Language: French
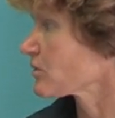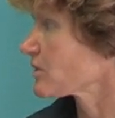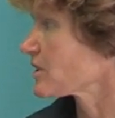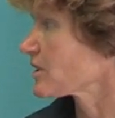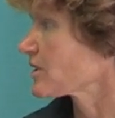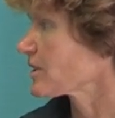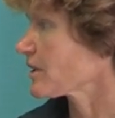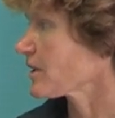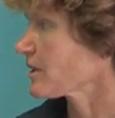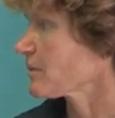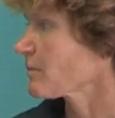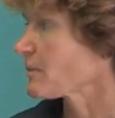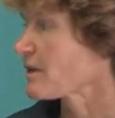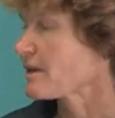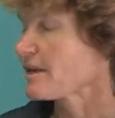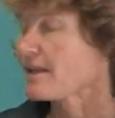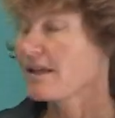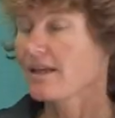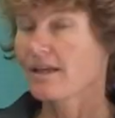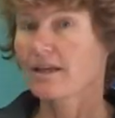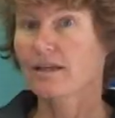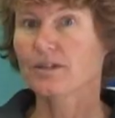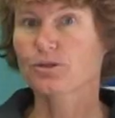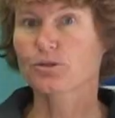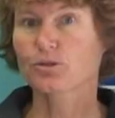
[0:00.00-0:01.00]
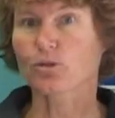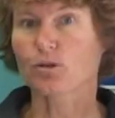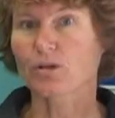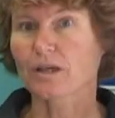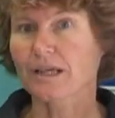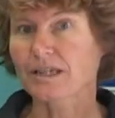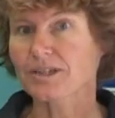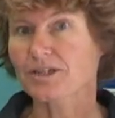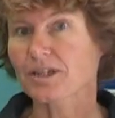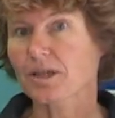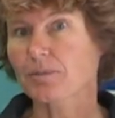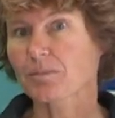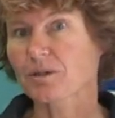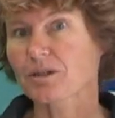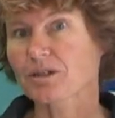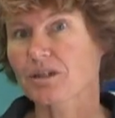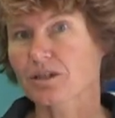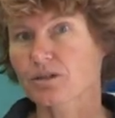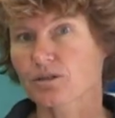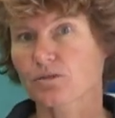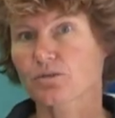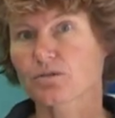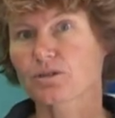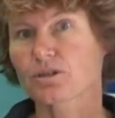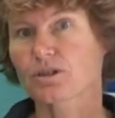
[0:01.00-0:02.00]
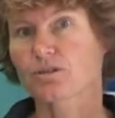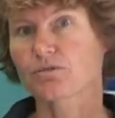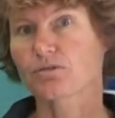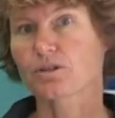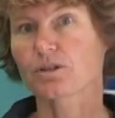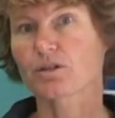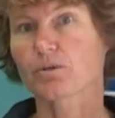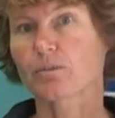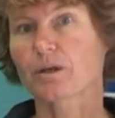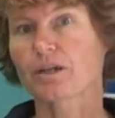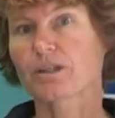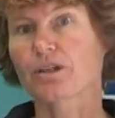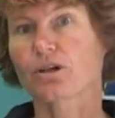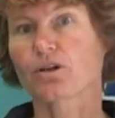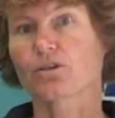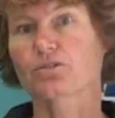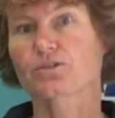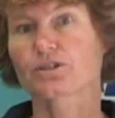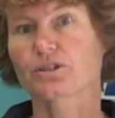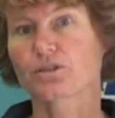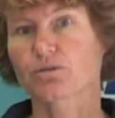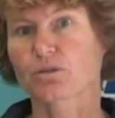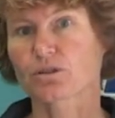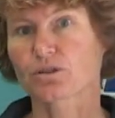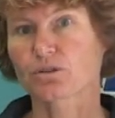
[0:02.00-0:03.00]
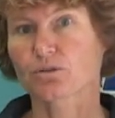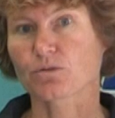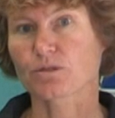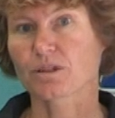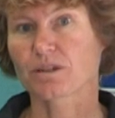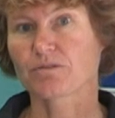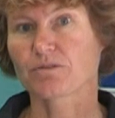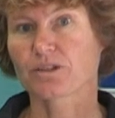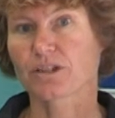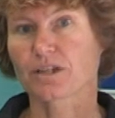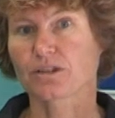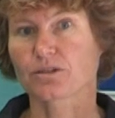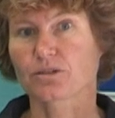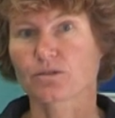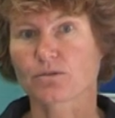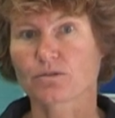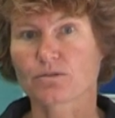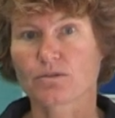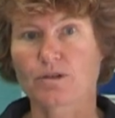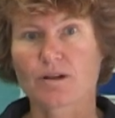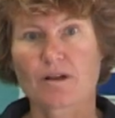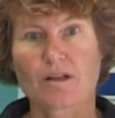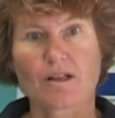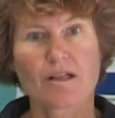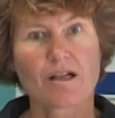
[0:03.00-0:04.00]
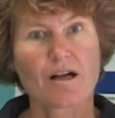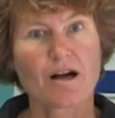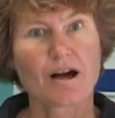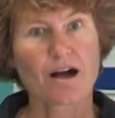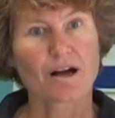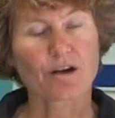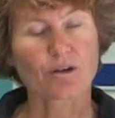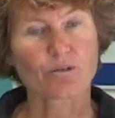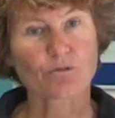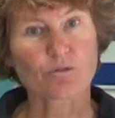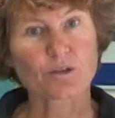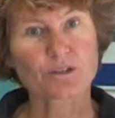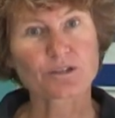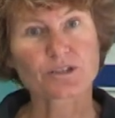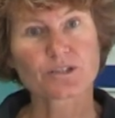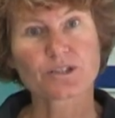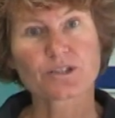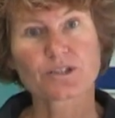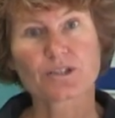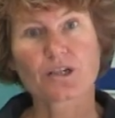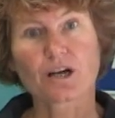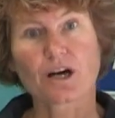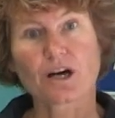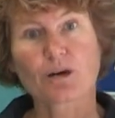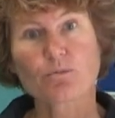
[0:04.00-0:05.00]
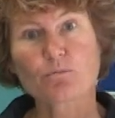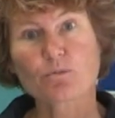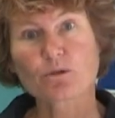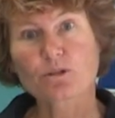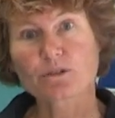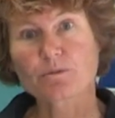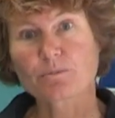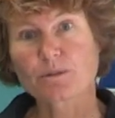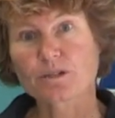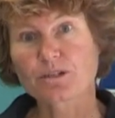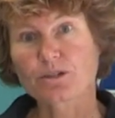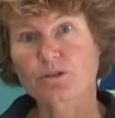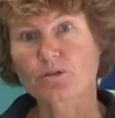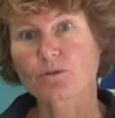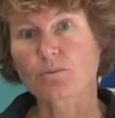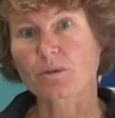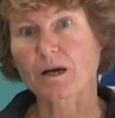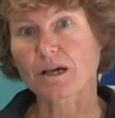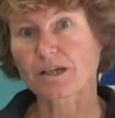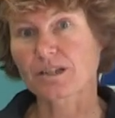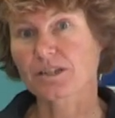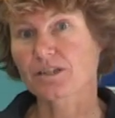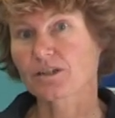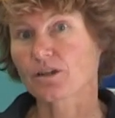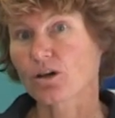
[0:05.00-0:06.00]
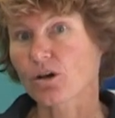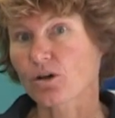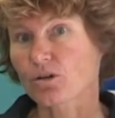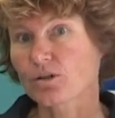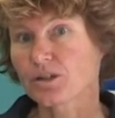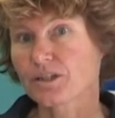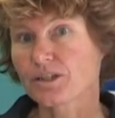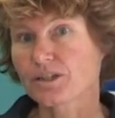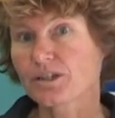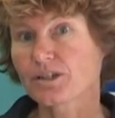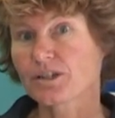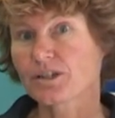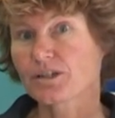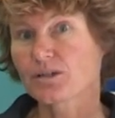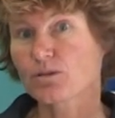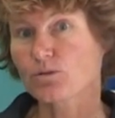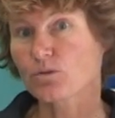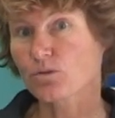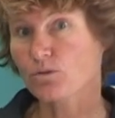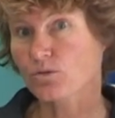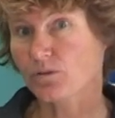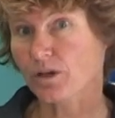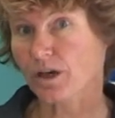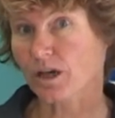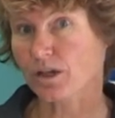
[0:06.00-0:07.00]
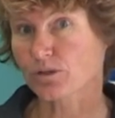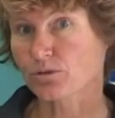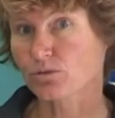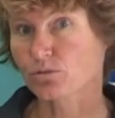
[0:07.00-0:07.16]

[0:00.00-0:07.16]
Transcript: de ces termes et sur l'interprétation de ces phénomènes en situation de navigation. Alors voici un MOOC météo marine en ligne, ouvert à